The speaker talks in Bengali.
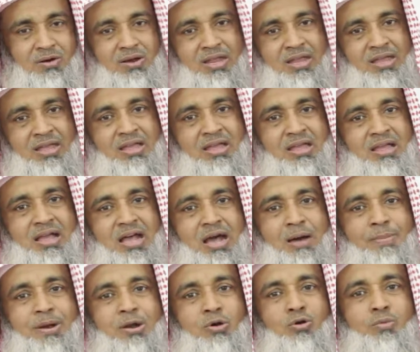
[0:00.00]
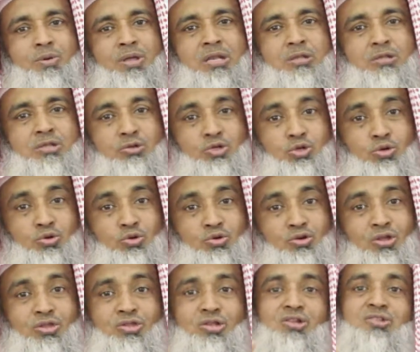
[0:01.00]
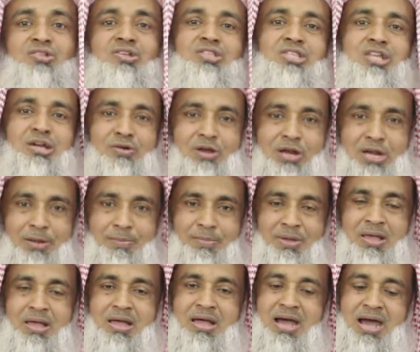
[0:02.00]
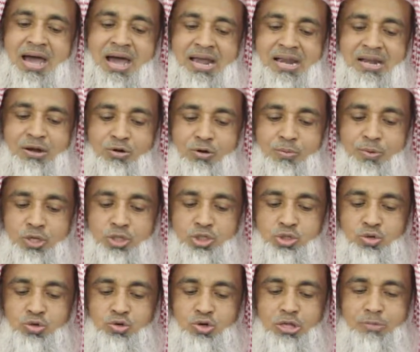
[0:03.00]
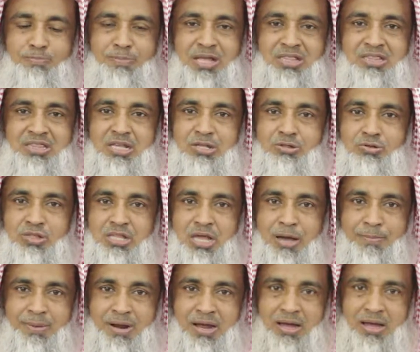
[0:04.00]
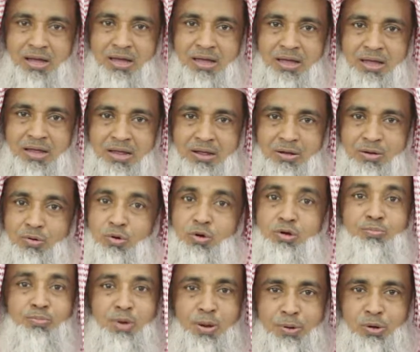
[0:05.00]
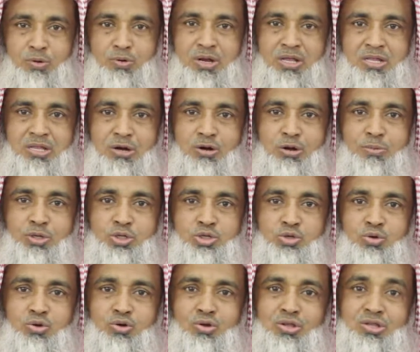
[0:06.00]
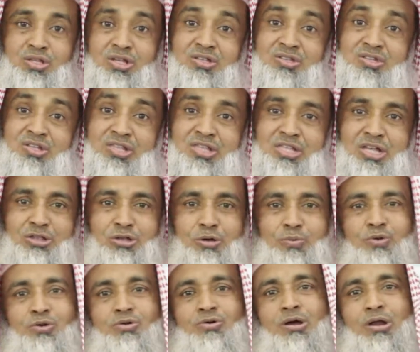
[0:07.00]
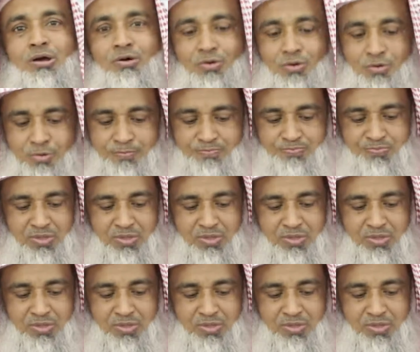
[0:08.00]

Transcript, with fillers: তাহলে আমরা নবীর সুন্নতকে জিন্দা করলাম আর নবীর সুন্নত বাদ দিয়ে যদি আমরা ওইভাবে করি তাহলে নবীর সুন্নতকে জিন্দা দফন করা হলো